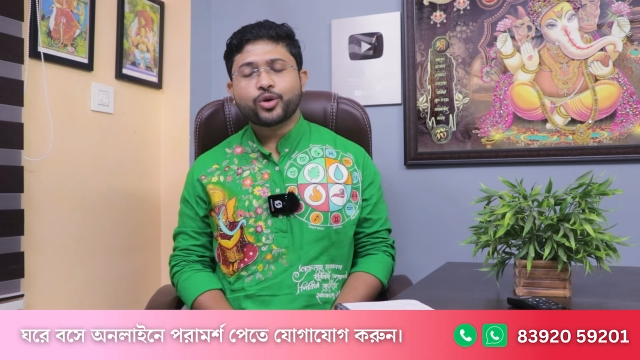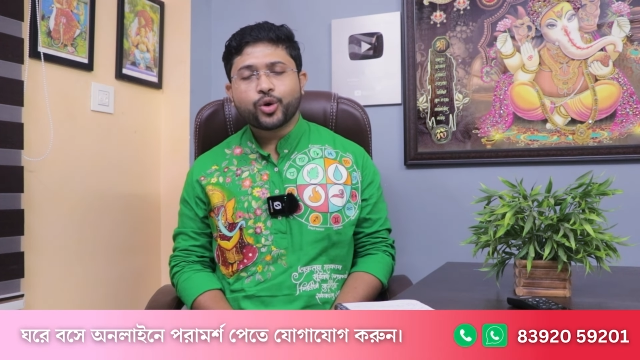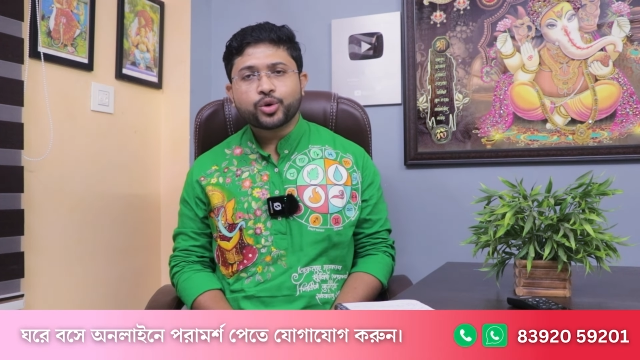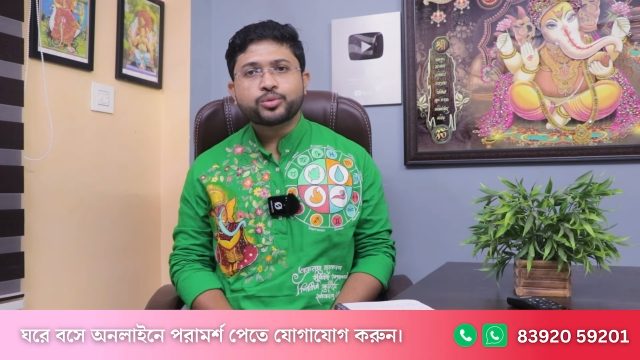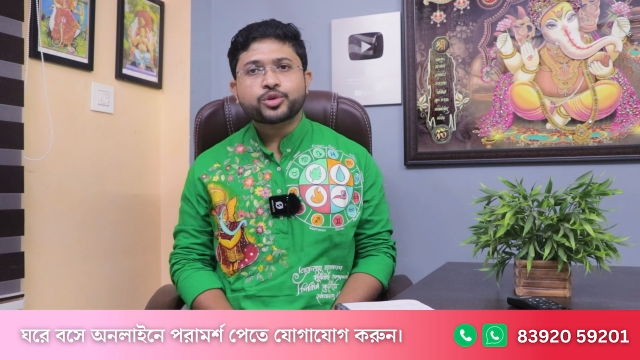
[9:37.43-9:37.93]

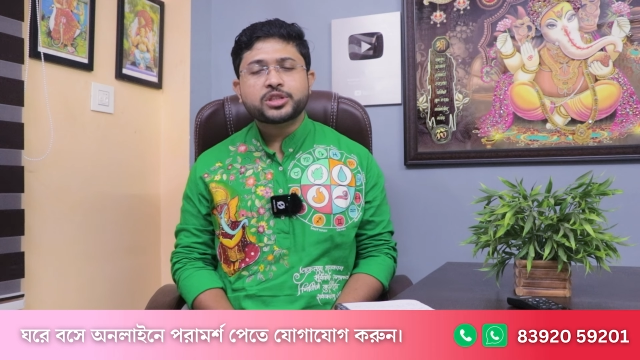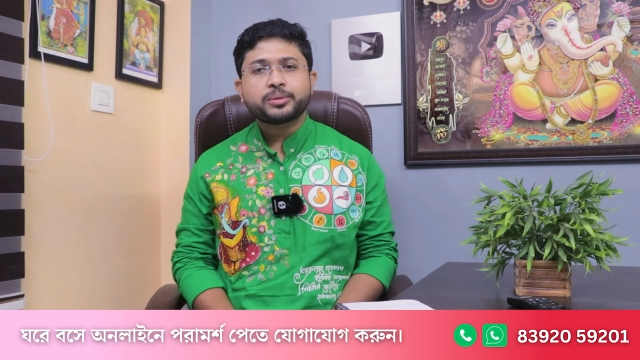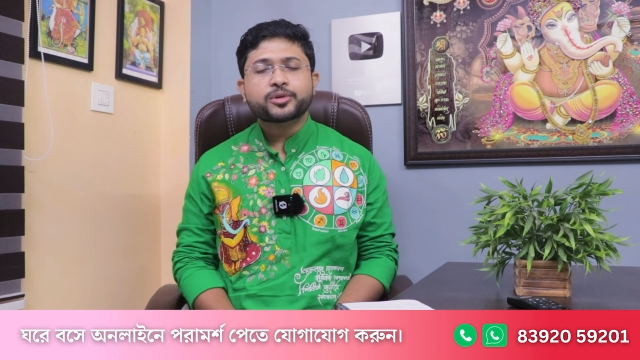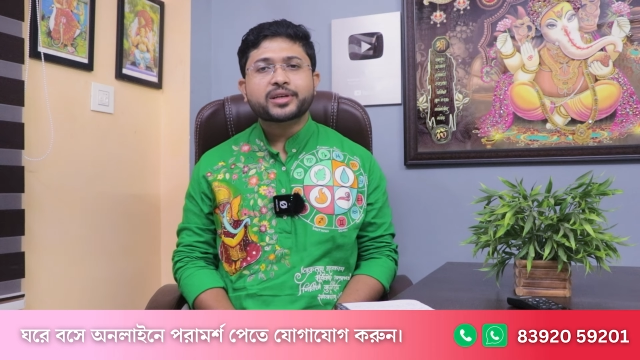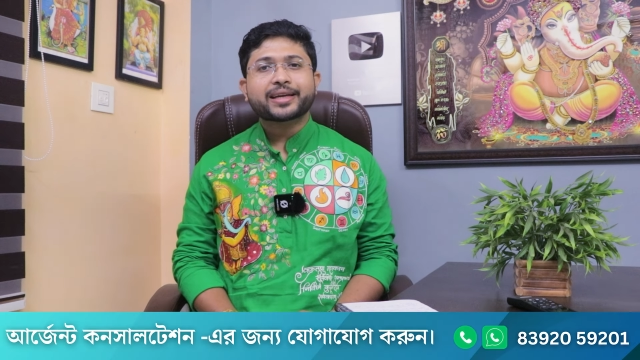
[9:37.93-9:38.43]

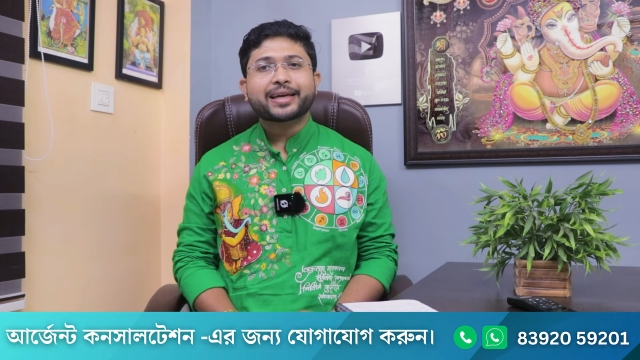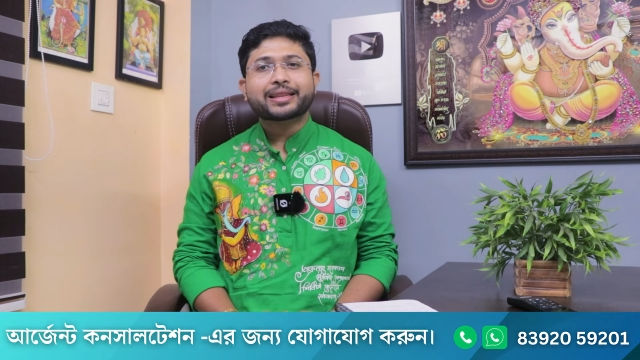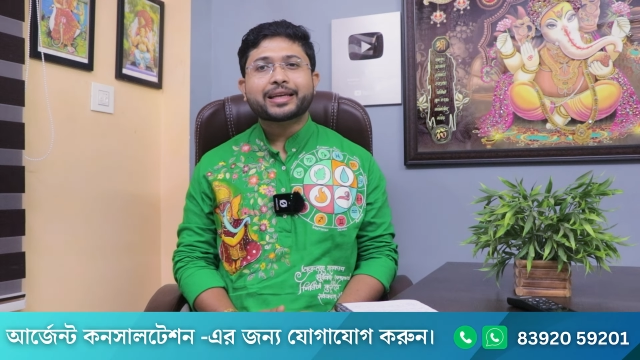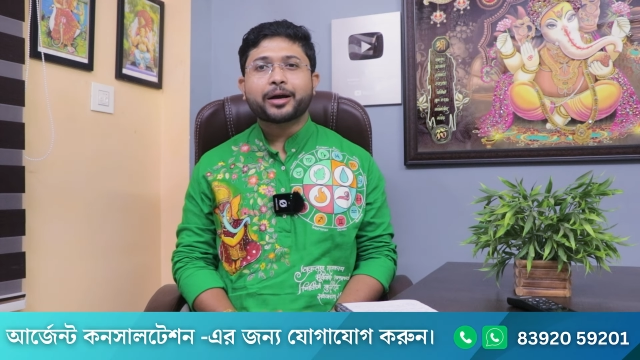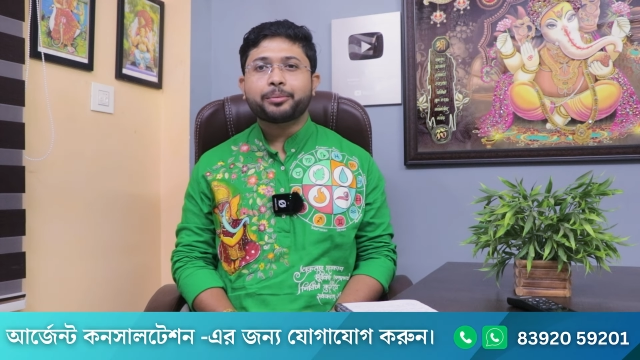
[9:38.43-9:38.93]
কর্মজীবনের
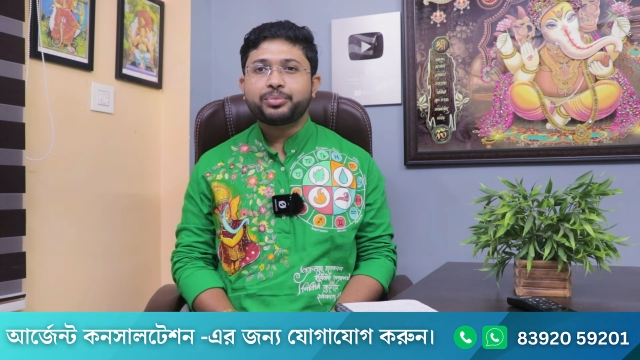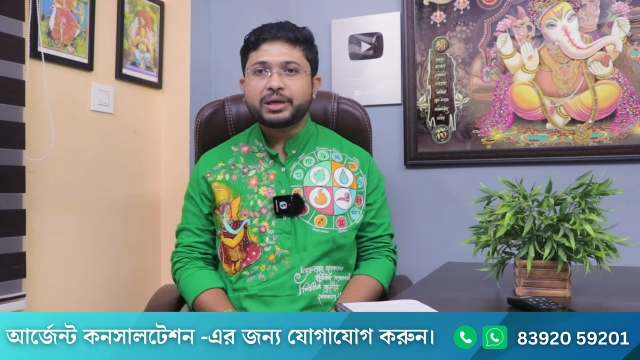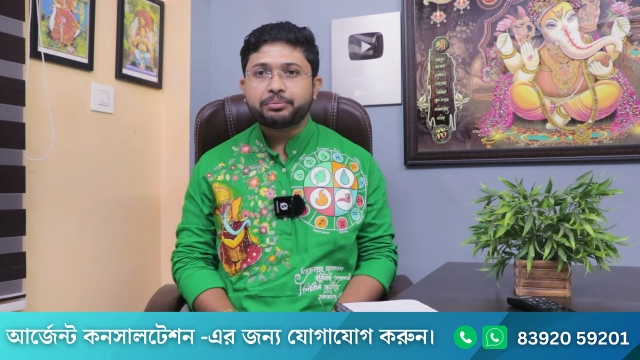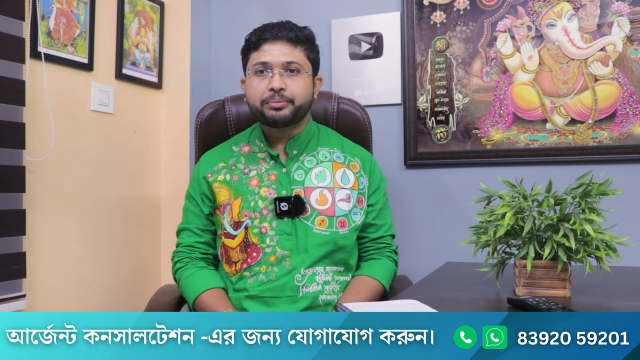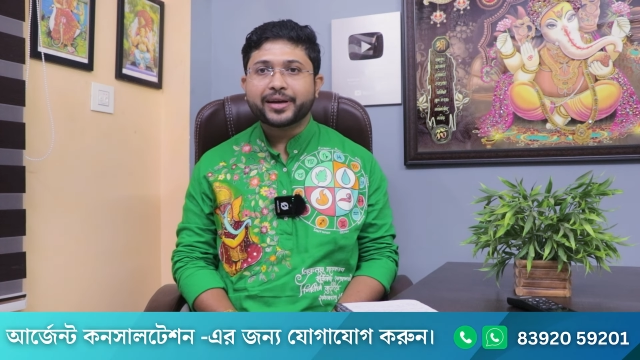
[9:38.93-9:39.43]
ক্ষেত্রে
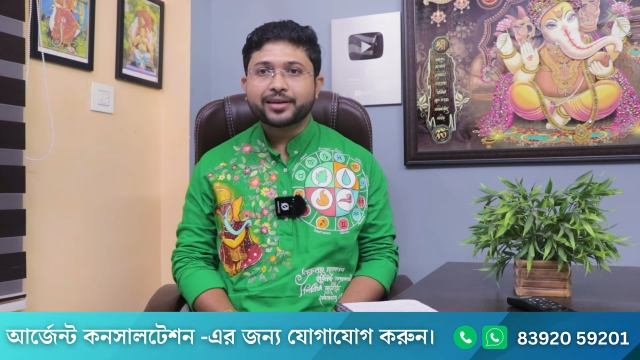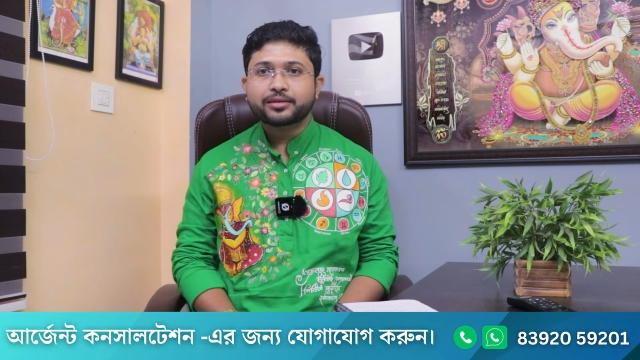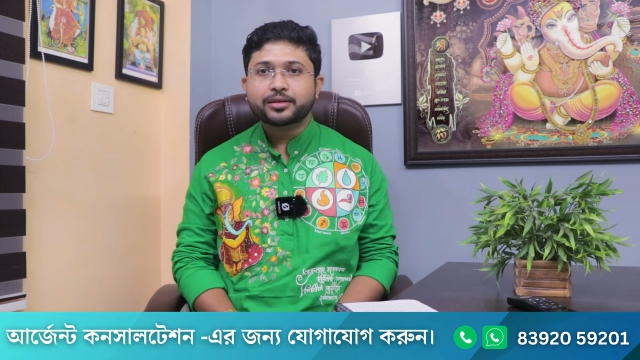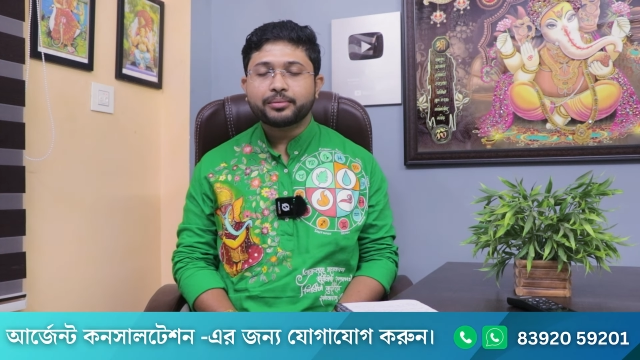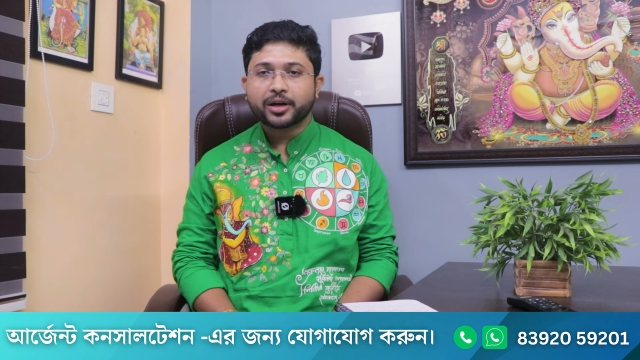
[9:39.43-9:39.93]
আপলিপমেন্ট